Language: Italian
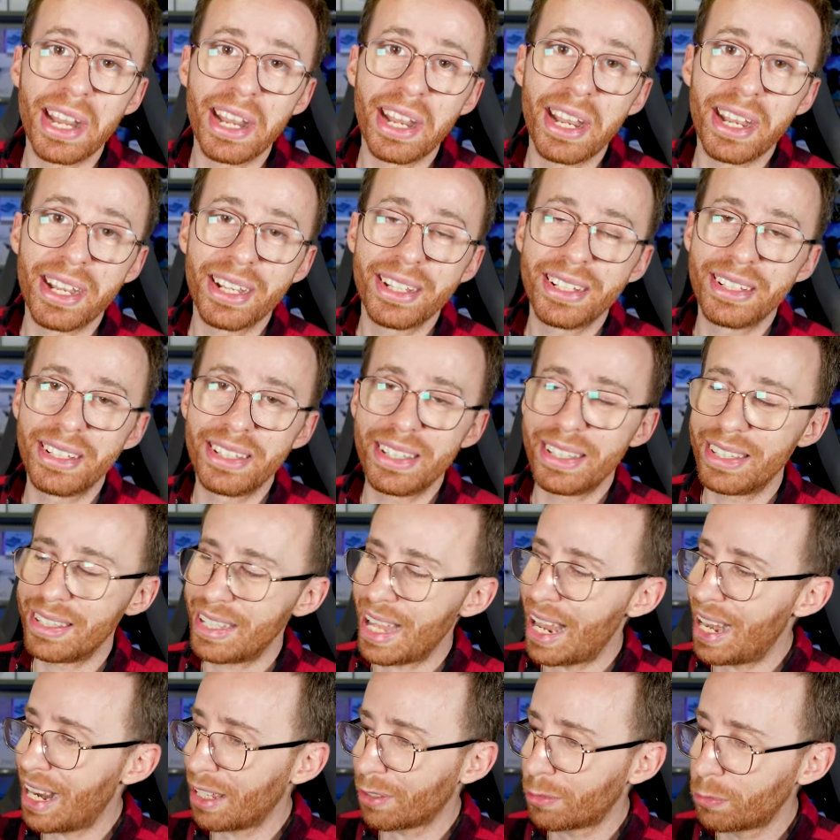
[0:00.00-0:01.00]

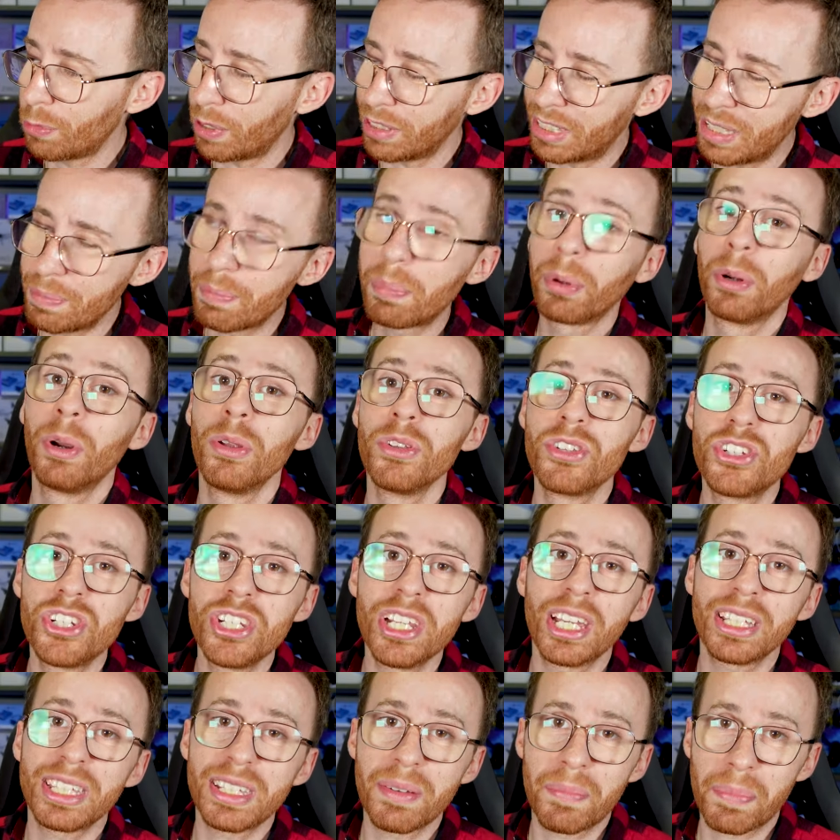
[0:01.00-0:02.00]
nella sua
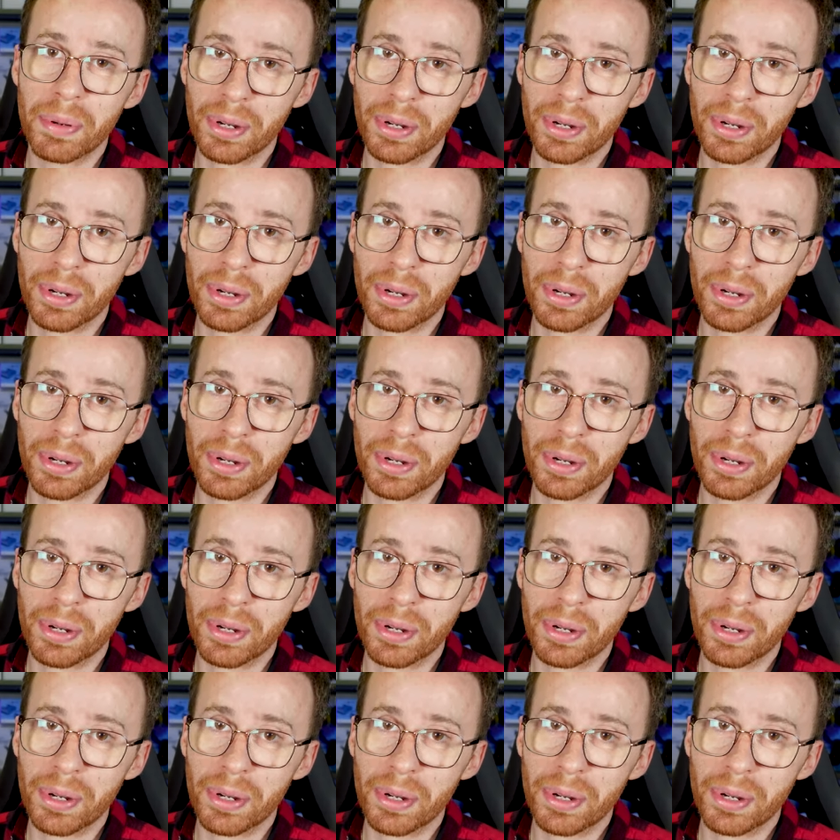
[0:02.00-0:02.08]
tipologia di